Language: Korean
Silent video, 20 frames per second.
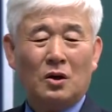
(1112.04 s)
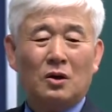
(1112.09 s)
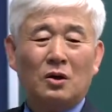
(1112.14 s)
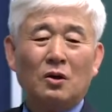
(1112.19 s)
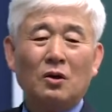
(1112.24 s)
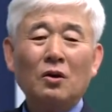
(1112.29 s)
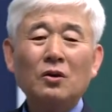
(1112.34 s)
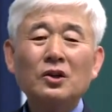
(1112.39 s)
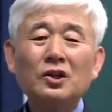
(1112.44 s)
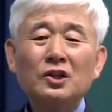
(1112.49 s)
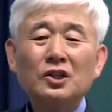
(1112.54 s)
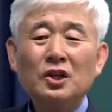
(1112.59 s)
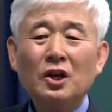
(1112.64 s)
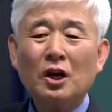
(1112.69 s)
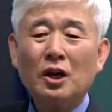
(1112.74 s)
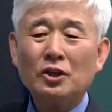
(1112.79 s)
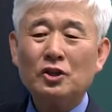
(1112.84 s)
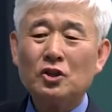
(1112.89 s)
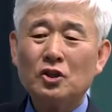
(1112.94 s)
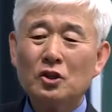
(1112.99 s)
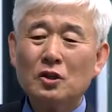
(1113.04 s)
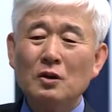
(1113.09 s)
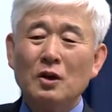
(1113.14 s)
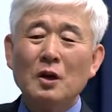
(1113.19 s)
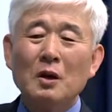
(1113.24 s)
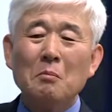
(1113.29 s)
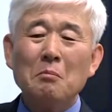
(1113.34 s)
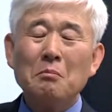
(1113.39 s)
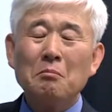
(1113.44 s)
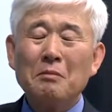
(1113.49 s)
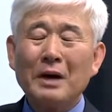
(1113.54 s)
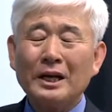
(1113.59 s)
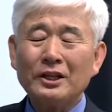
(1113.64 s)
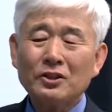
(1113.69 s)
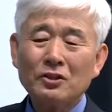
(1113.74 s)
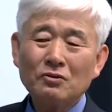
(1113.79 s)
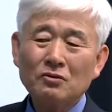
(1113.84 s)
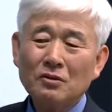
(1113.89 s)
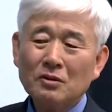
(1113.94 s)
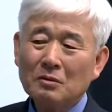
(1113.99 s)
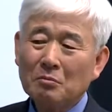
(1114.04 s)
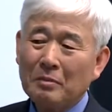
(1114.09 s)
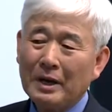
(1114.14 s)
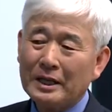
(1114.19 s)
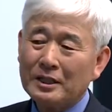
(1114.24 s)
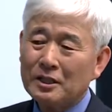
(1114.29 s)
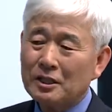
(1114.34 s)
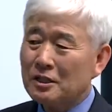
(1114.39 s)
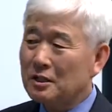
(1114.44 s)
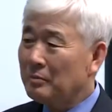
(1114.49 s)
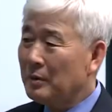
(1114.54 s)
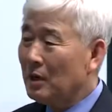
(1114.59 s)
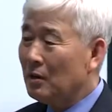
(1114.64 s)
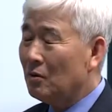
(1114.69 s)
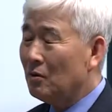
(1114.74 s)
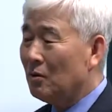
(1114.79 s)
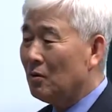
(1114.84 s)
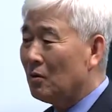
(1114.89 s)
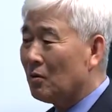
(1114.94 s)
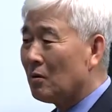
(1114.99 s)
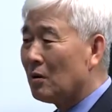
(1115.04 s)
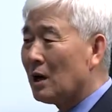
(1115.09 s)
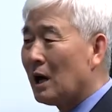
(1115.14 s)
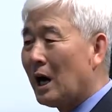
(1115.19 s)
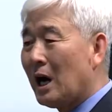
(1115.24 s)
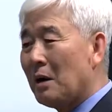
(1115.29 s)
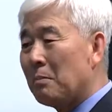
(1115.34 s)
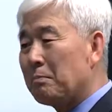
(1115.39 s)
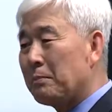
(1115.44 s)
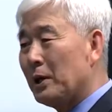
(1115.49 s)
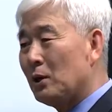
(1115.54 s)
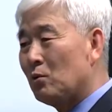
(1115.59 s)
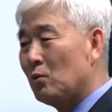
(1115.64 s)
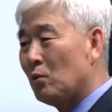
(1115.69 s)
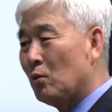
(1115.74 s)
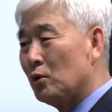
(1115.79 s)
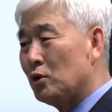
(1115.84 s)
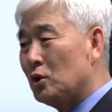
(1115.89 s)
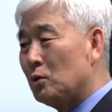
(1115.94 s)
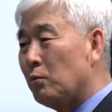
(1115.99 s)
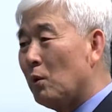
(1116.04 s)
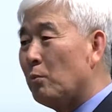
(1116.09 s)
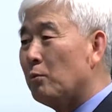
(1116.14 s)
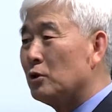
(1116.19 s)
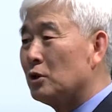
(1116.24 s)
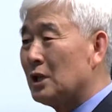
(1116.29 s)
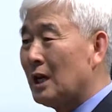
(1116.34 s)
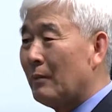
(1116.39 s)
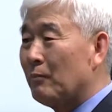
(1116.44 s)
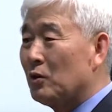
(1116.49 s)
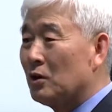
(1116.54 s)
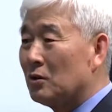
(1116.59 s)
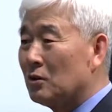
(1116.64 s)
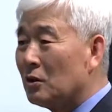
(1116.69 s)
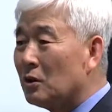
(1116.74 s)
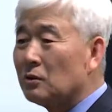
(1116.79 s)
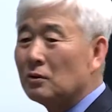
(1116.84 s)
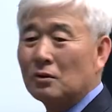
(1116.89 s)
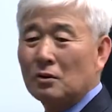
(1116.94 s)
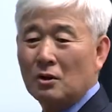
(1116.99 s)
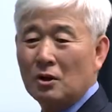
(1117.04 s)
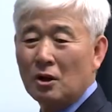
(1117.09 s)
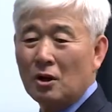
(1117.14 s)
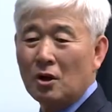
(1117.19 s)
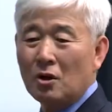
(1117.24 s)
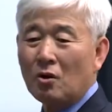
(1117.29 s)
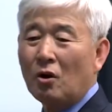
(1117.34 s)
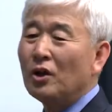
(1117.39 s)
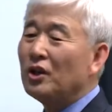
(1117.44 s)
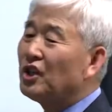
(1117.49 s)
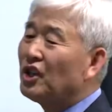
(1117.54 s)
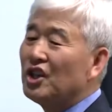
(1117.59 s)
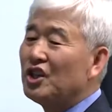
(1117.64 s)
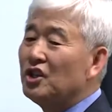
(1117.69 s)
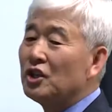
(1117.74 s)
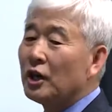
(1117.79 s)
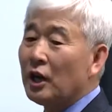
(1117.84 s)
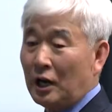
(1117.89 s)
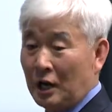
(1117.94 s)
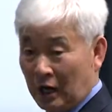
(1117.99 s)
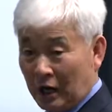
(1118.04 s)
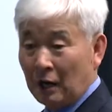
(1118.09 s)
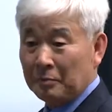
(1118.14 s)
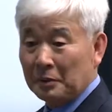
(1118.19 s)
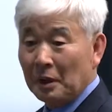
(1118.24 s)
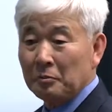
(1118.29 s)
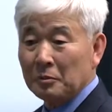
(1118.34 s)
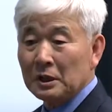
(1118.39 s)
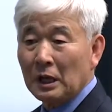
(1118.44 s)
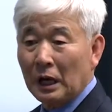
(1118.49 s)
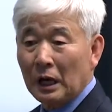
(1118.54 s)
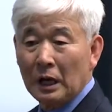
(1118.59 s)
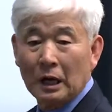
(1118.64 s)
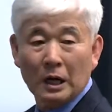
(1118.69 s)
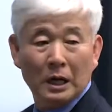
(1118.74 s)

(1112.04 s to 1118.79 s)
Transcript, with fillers: 어린이가 맛있는 마시멜로를 앞에 두고 15분 참는 건 거의 기적에 가깝답니다.